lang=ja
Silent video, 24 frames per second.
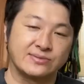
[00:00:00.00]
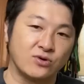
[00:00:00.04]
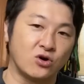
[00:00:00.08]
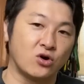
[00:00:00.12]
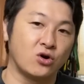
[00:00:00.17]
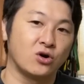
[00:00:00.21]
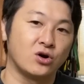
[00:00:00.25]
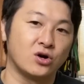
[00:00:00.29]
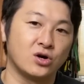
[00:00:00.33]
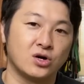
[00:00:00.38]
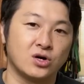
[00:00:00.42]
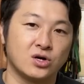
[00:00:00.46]

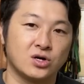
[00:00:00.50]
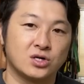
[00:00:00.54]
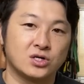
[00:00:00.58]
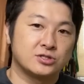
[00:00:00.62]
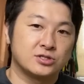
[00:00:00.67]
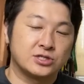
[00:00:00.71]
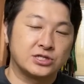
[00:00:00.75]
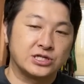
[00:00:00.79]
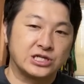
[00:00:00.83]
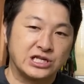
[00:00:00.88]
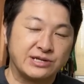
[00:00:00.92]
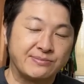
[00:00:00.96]
も、
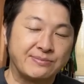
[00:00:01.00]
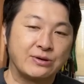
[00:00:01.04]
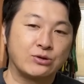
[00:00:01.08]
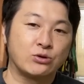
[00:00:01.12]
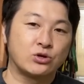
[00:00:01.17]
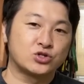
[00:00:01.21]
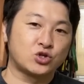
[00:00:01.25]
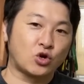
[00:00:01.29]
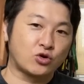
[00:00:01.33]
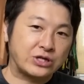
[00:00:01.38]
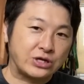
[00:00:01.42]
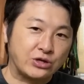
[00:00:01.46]
今
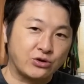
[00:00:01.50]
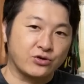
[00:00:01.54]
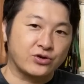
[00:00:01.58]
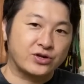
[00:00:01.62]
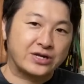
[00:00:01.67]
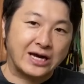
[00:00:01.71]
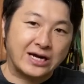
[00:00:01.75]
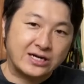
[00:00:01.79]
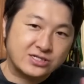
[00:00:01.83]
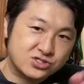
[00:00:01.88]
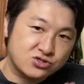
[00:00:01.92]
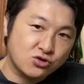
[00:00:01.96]
の状態の
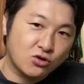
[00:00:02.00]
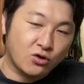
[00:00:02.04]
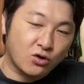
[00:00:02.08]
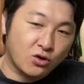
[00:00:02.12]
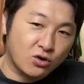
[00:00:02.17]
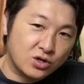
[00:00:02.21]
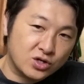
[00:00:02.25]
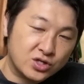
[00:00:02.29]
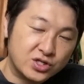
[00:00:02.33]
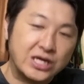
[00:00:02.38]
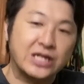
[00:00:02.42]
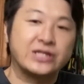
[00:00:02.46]
逆
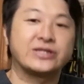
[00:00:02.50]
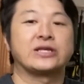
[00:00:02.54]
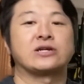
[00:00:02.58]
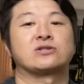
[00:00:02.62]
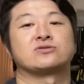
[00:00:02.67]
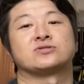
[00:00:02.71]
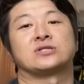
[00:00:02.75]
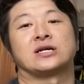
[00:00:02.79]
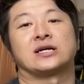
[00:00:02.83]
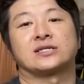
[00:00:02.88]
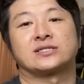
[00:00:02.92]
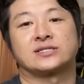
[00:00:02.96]
をやって
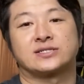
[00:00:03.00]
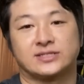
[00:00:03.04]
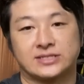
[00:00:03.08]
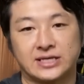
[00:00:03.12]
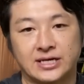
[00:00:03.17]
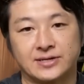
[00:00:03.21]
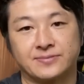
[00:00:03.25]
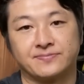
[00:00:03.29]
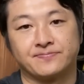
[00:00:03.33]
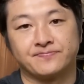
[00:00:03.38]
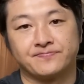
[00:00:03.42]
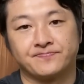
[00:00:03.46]
くださ
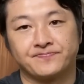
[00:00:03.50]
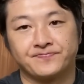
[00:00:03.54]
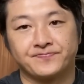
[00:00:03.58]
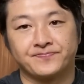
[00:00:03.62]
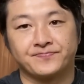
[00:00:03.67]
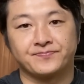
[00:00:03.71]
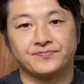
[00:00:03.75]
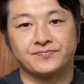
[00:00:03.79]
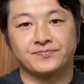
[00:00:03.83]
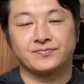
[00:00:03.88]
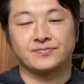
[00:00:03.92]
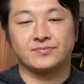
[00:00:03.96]
い。
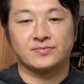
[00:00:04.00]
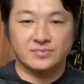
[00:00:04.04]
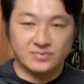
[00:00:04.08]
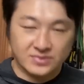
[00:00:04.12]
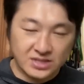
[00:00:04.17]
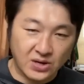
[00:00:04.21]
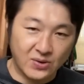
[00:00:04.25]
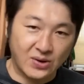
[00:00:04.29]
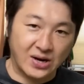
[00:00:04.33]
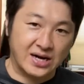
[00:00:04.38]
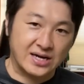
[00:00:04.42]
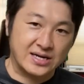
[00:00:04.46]

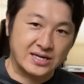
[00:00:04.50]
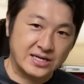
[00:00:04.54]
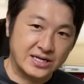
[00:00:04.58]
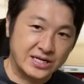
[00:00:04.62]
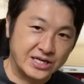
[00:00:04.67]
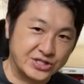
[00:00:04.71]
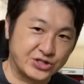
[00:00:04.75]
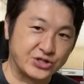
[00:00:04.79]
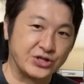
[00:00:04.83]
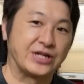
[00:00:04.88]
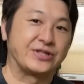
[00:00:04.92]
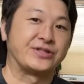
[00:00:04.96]
では、
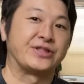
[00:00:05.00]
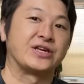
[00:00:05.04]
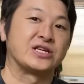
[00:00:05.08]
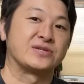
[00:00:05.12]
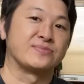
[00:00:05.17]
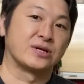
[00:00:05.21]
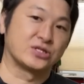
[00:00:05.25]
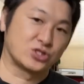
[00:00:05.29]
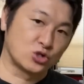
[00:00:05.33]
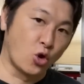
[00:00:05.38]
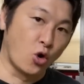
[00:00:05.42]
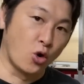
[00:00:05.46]
一緒にやっていき
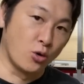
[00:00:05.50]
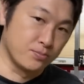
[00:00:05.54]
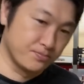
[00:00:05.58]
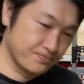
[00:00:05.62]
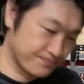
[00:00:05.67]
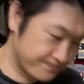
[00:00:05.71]
ましょ